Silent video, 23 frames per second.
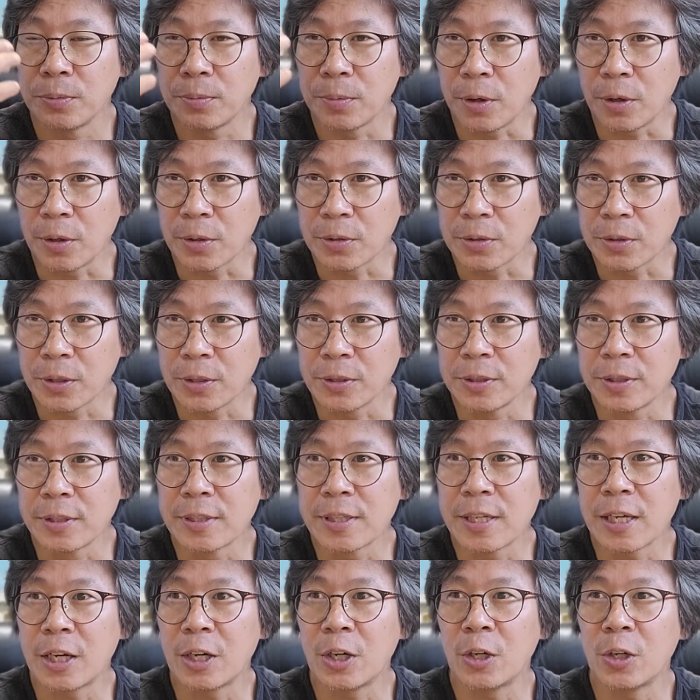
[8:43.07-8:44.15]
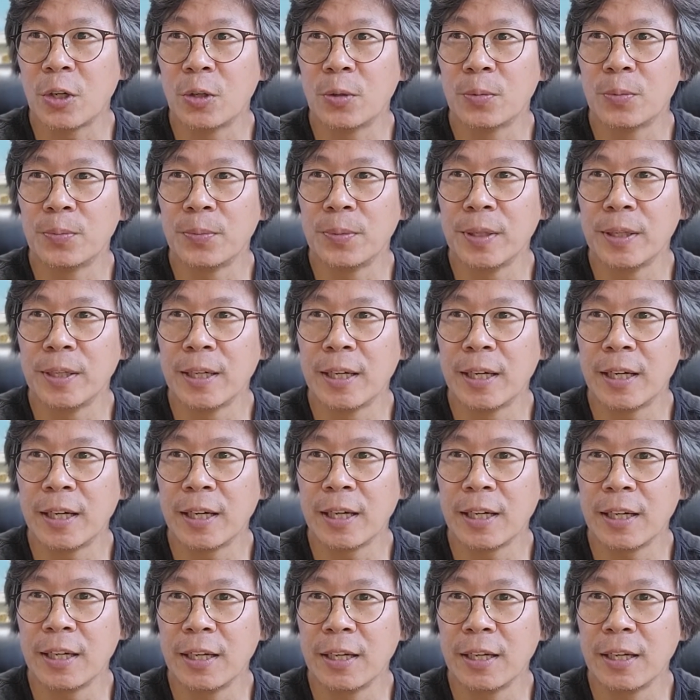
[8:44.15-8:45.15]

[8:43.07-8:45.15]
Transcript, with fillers: 어떤 사업이나